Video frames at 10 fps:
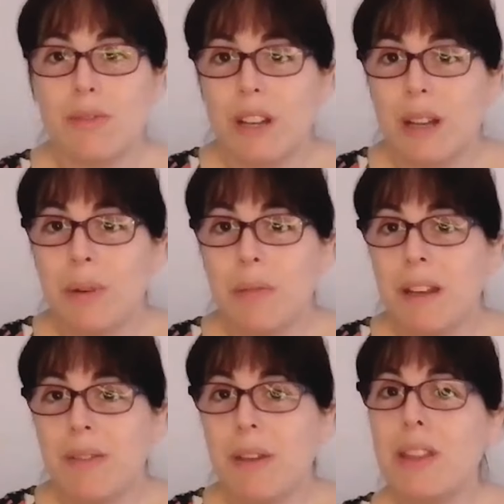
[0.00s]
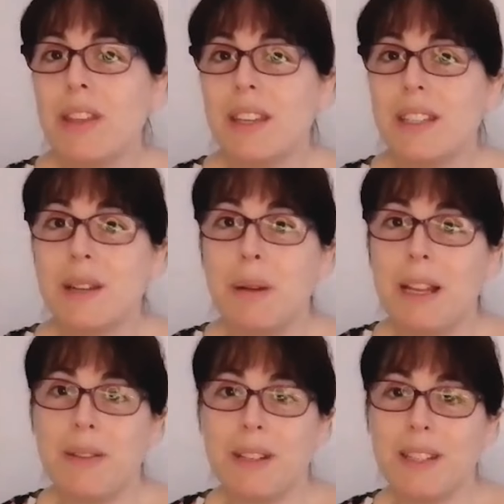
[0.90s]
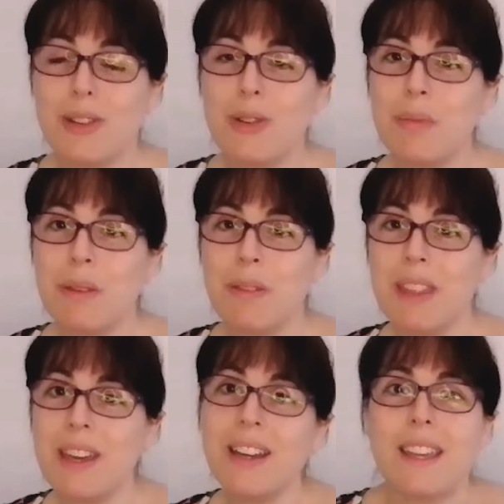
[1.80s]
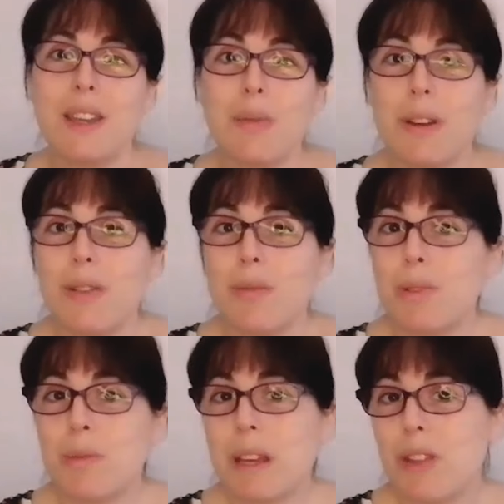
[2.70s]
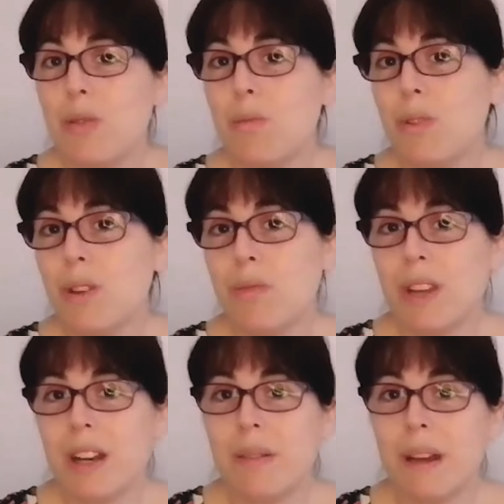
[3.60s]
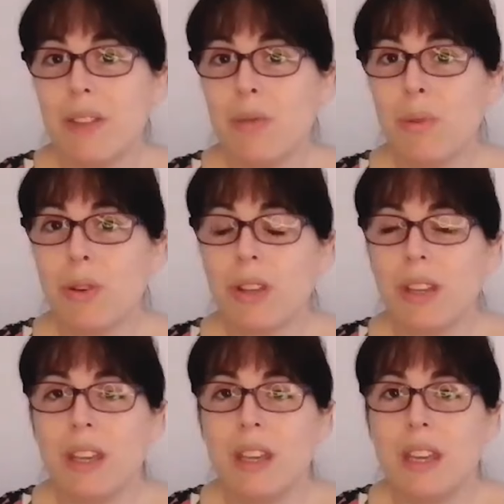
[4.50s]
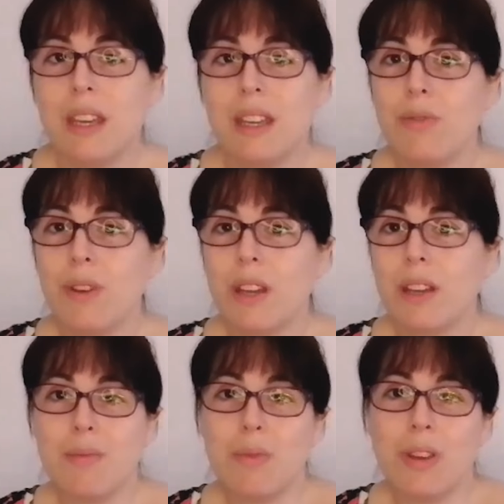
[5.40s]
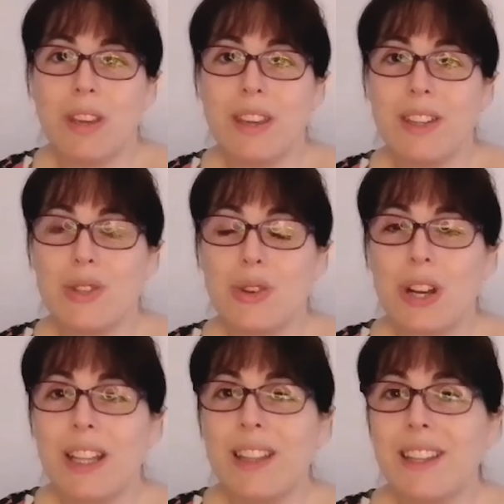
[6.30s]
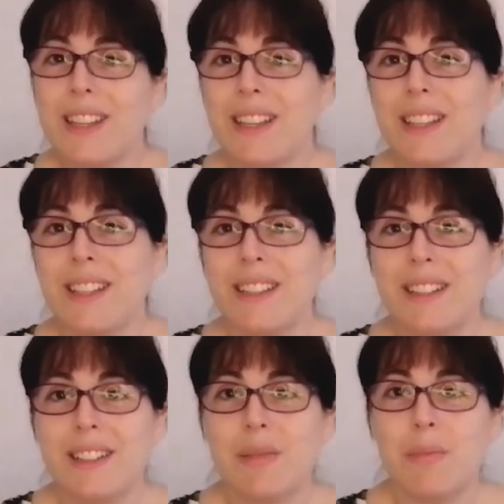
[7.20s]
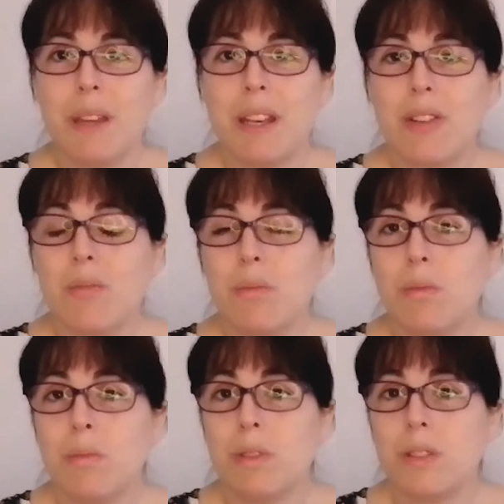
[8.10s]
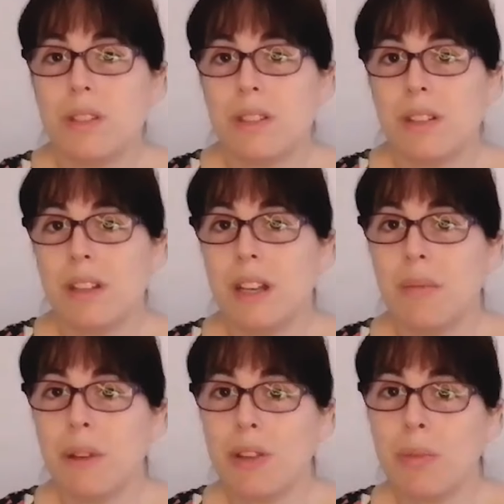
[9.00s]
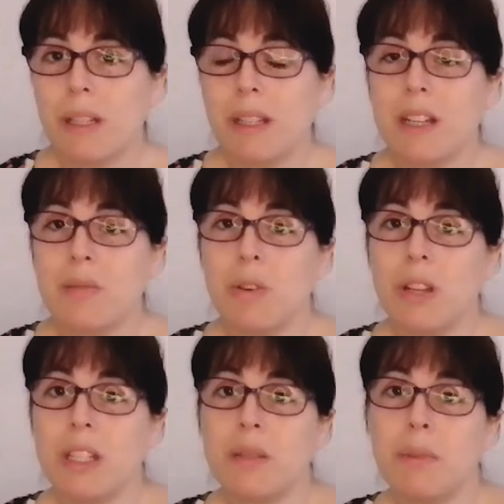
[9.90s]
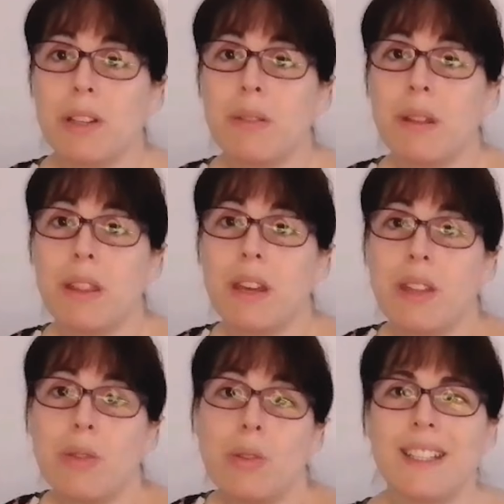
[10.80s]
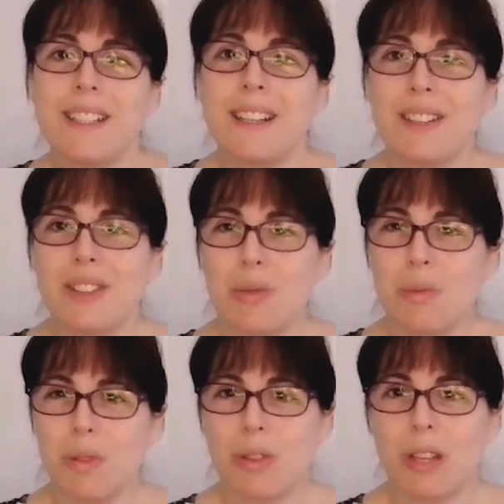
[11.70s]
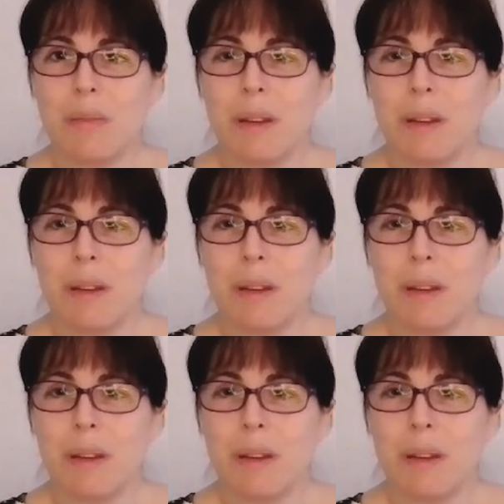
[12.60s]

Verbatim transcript: fue la primera vez que esa palabra llegó a mi vida y bueno, pues me quedó muy muy grabado porque fue muy chocante mm, ver cómo pues eh, la mayor parte de las mujeres en parto avanzado están como de otra